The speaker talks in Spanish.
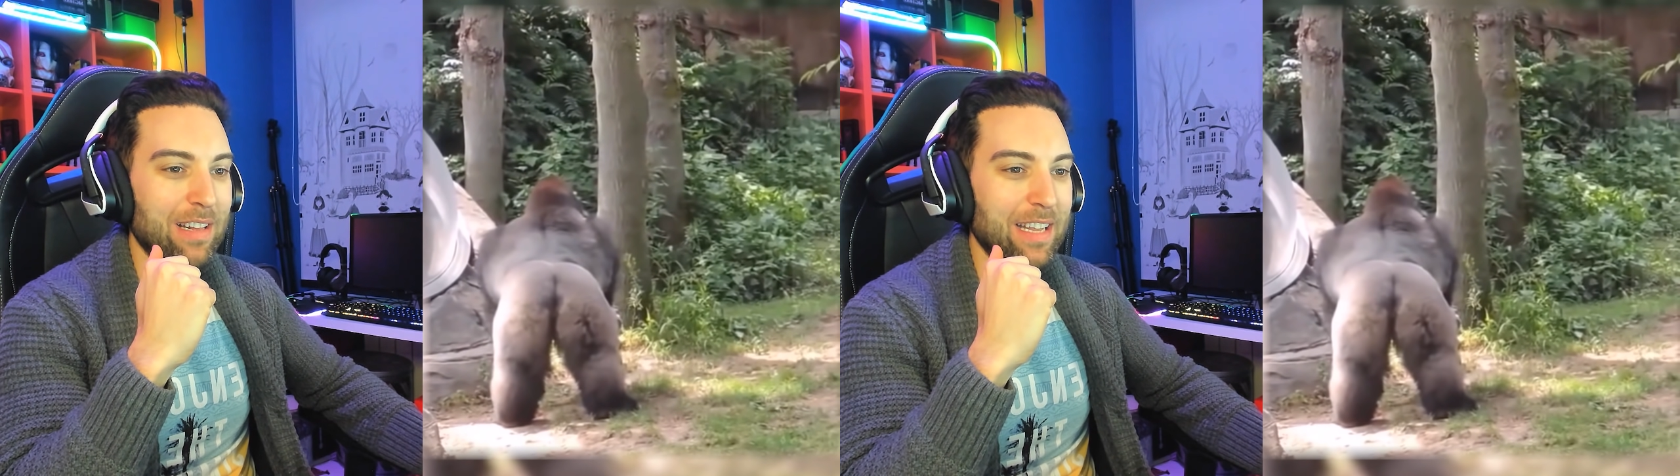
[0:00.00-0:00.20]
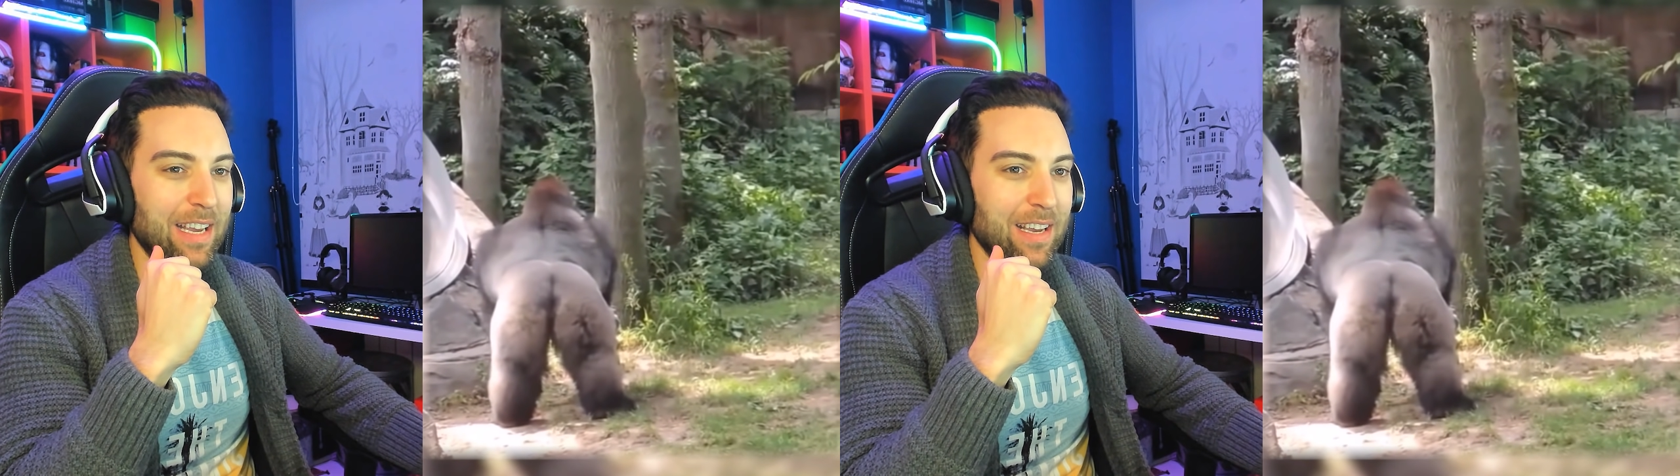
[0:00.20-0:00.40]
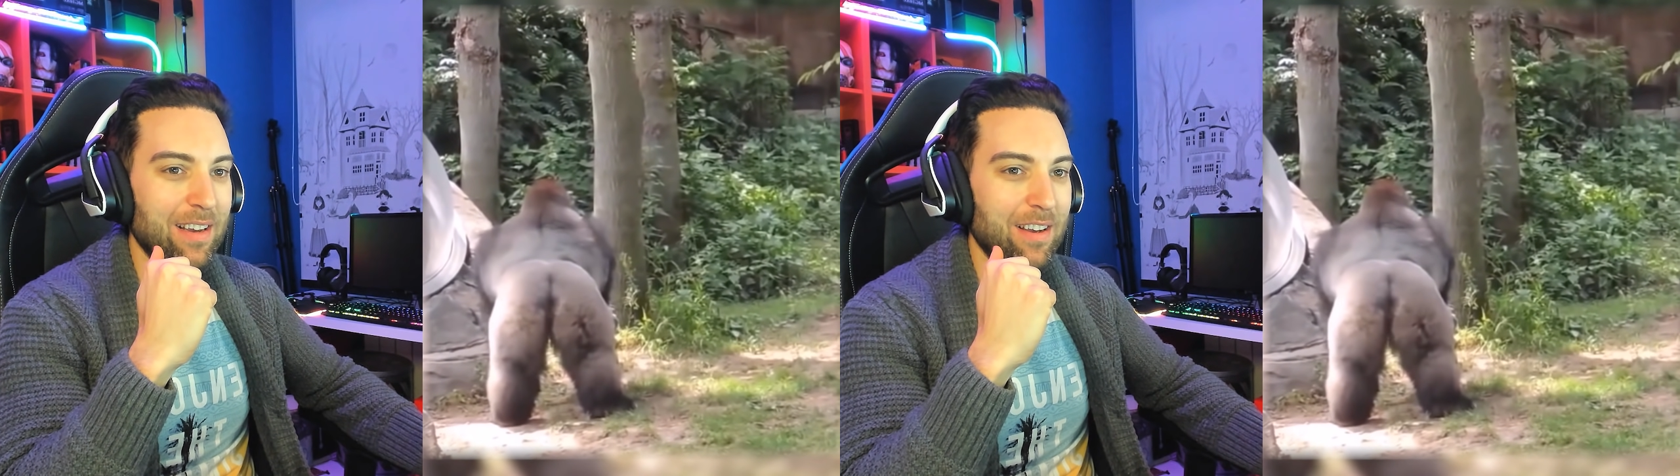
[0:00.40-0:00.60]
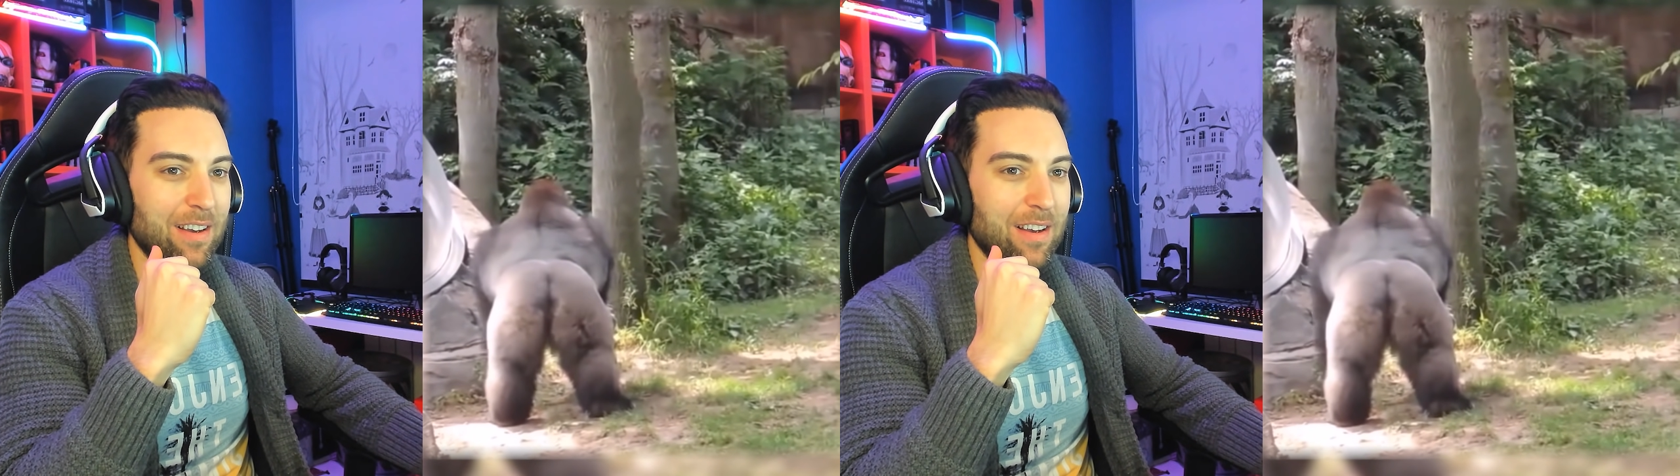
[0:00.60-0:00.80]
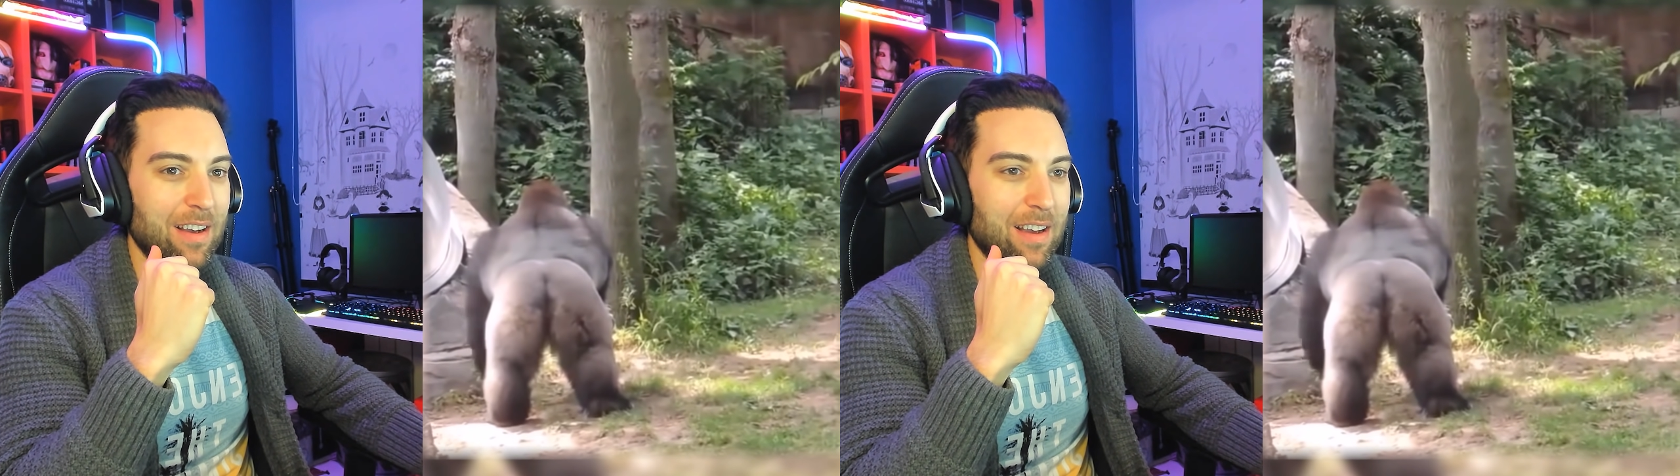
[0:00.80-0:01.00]
ti.
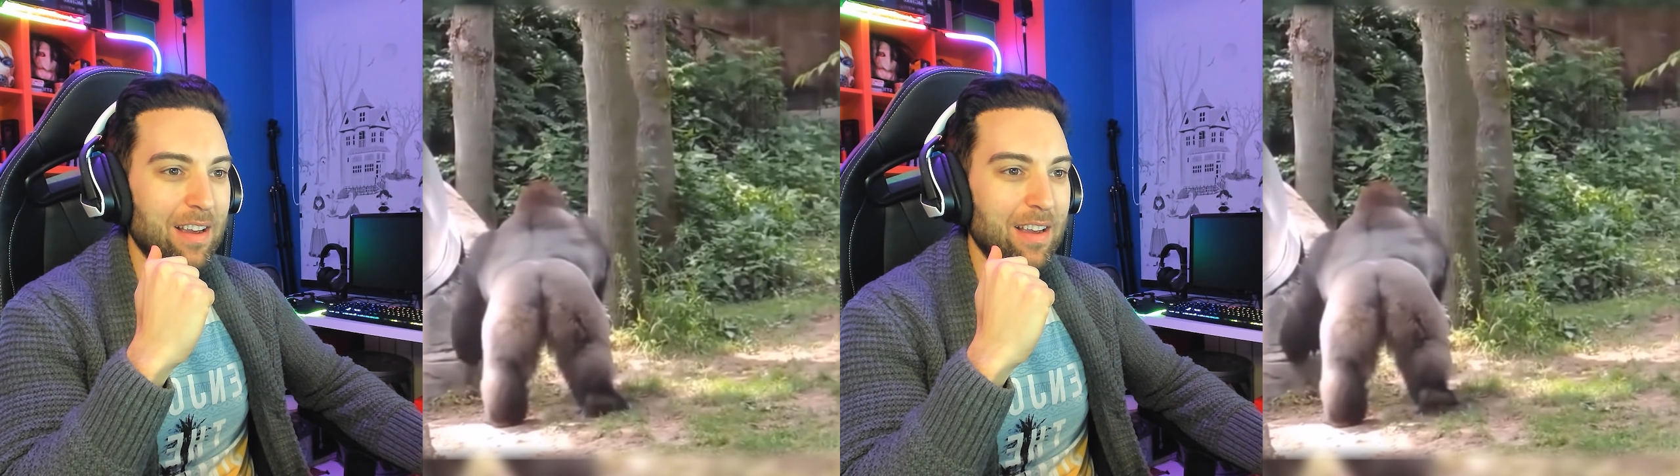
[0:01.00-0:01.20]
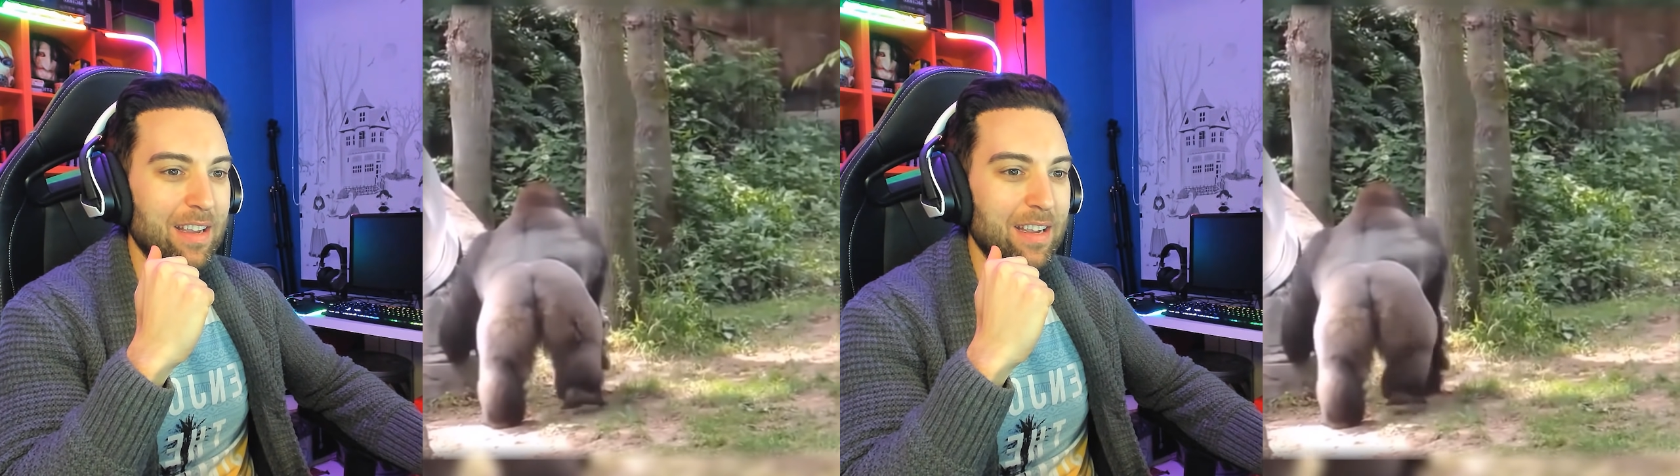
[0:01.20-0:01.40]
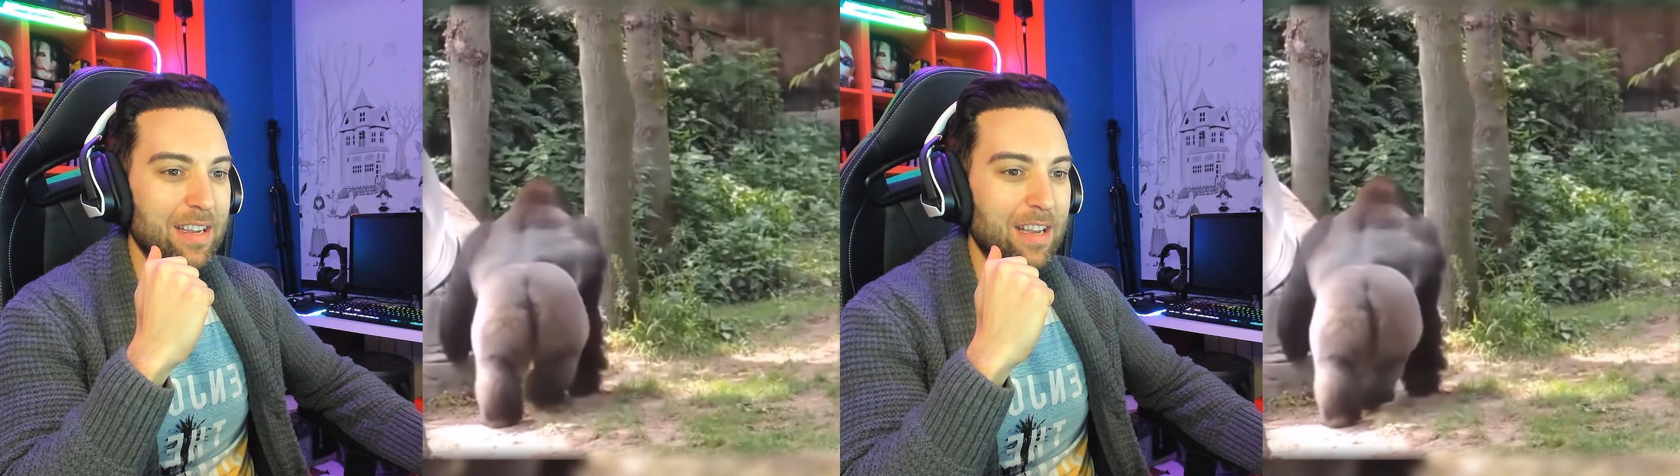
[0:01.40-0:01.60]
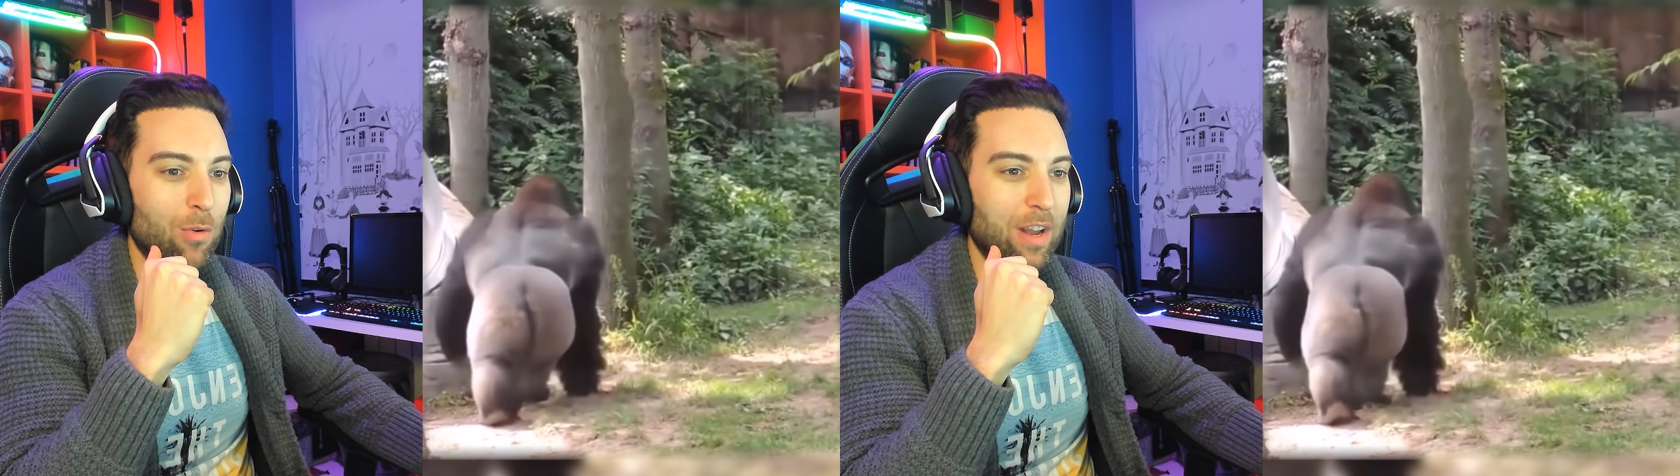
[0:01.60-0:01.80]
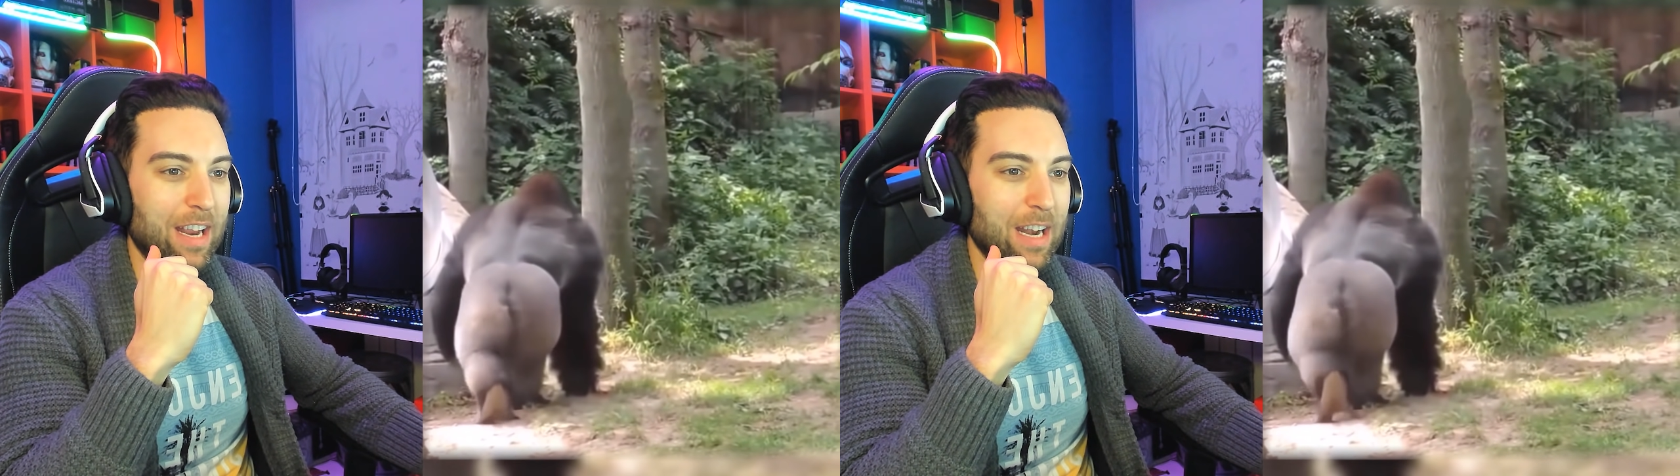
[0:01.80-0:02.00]
Y en cualquier